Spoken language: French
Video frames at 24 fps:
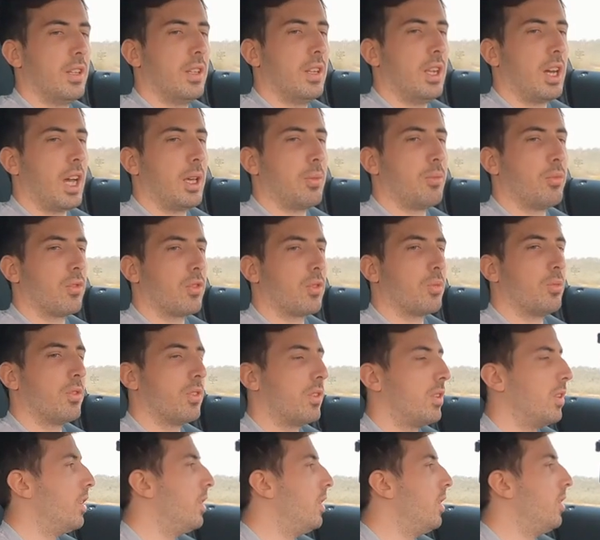La réponse
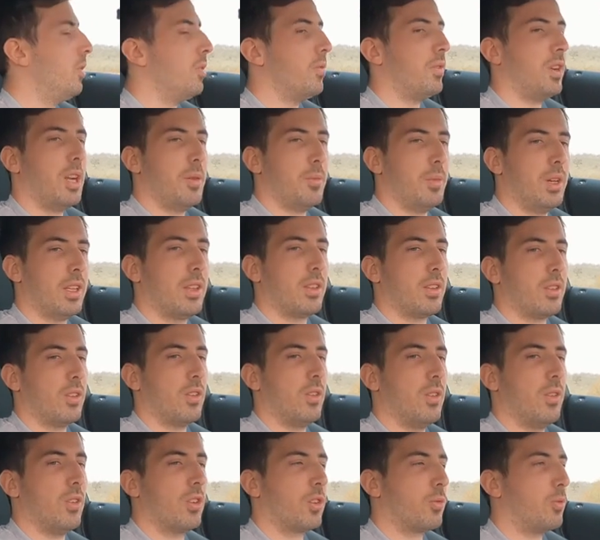moteur, on va la mettre
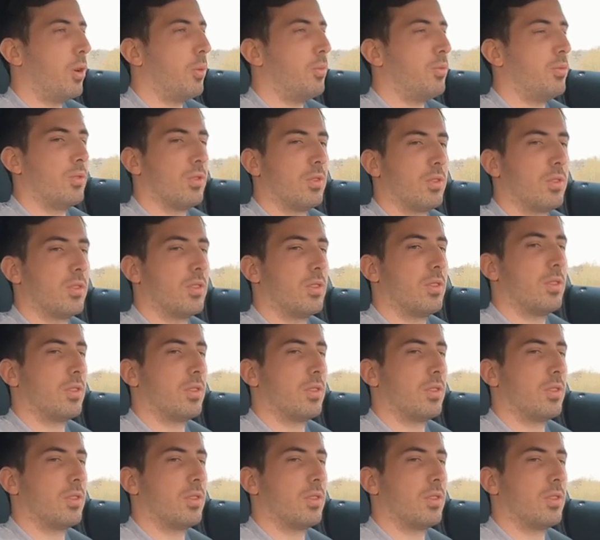en sport plus.